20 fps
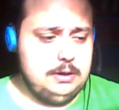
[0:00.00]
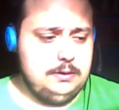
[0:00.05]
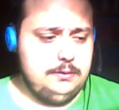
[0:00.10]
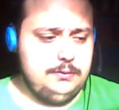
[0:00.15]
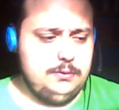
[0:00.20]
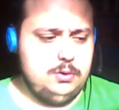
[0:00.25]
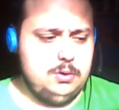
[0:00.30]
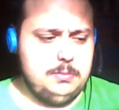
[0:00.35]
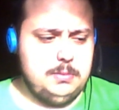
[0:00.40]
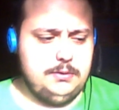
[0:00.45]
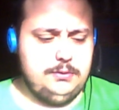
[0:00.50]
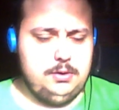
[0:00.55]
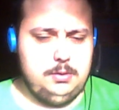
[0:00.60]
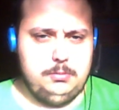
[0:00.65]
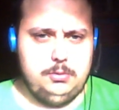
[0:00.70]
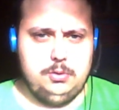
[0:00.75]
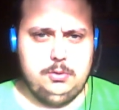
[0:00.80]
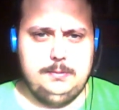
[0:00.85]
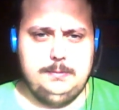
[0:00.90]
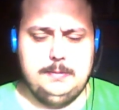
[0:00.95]

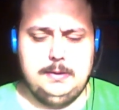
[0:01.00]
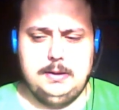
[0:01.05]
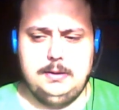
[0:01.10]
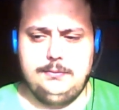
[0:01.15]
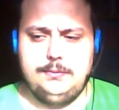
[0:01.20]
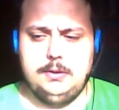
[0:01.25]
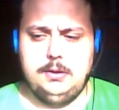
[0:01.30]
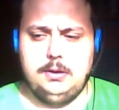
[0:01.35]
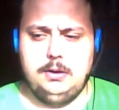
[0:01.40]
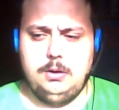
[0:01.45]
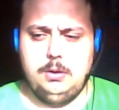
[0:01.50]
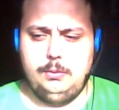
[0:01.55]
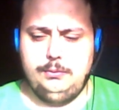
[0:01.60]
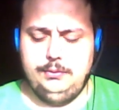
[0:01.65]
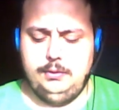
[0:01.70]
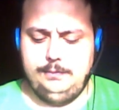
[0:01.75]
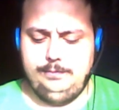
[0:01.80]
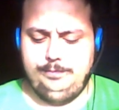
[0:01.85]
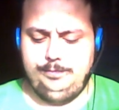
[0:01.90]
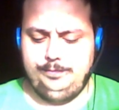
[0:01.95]
1,7 Millionen Mal
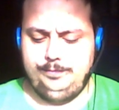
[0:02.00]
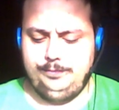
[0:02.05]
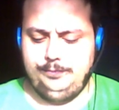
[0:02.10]
verkauft.